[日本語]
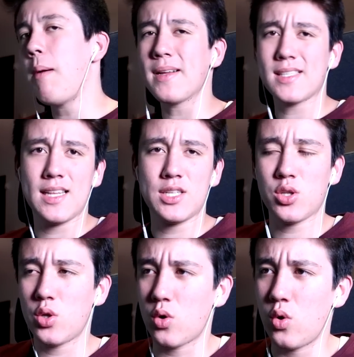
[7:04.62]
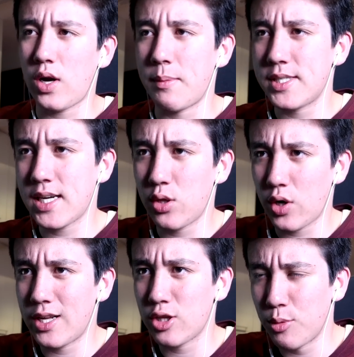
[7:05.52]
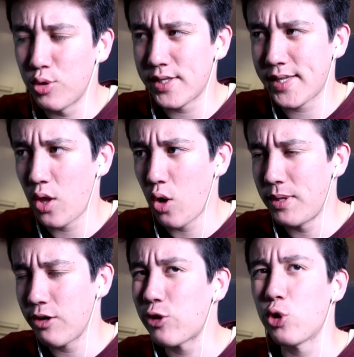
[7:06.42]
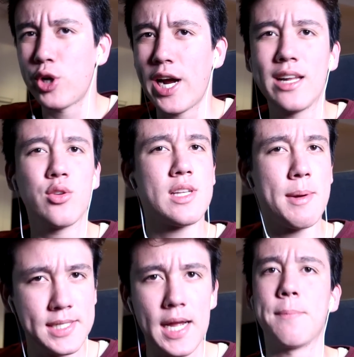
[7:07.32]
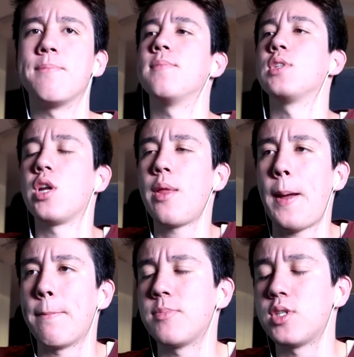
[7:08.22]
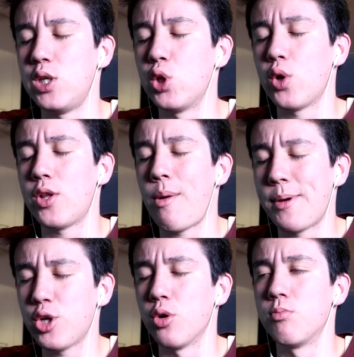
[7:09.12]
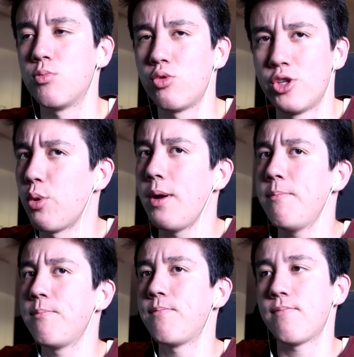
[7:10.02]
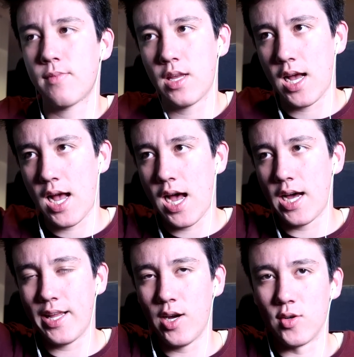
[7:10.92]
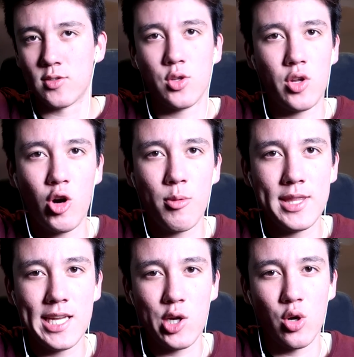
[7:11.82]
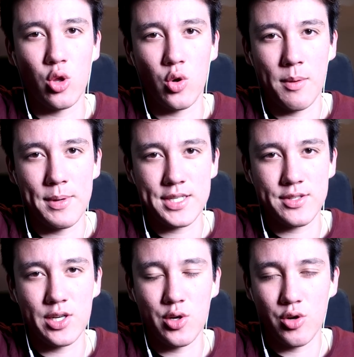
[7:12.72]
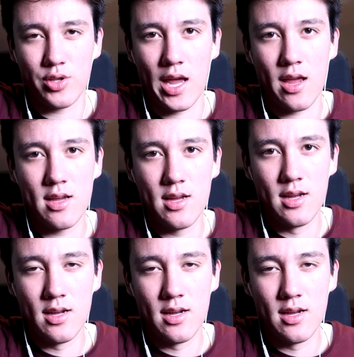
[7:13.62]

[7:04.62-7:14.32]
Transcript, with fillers: まあ皆さんね、ちょっと今回短い動画になると思うんですけど、見てくれて本当にありがとうございました。それでは次の動画でお会いましょう。スイーツワンアディオス。本当にごめんね、今日の動画めちゃくちゃグロくて